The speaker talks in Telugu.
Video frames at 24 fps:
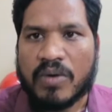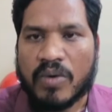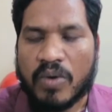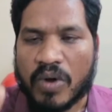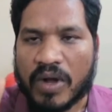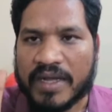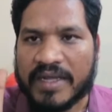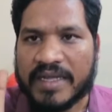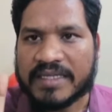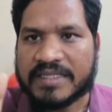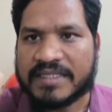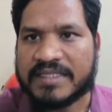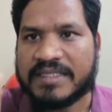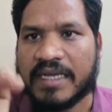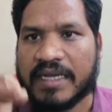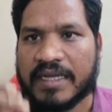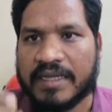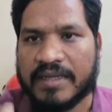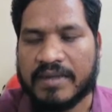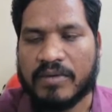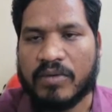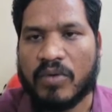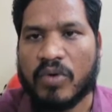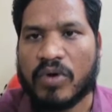ఒక ఎస్ఐ
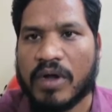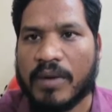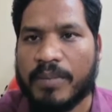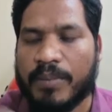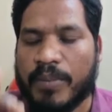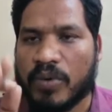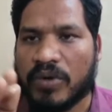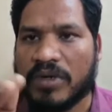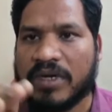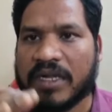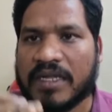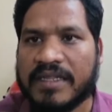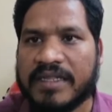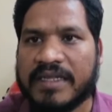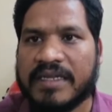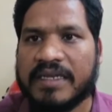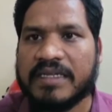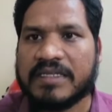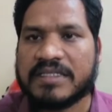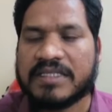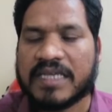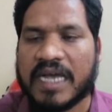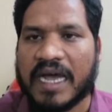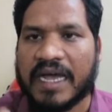ఒక పూట
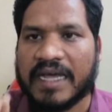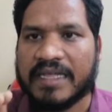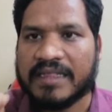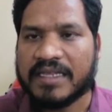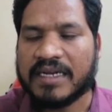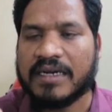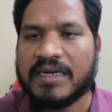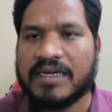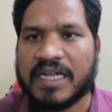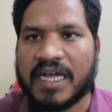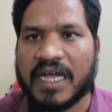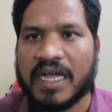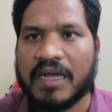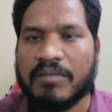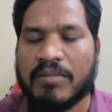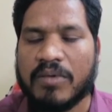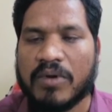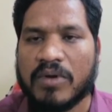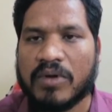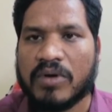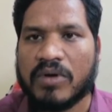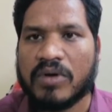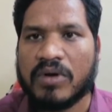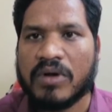తిని సాయంత్రం
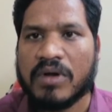టైంలో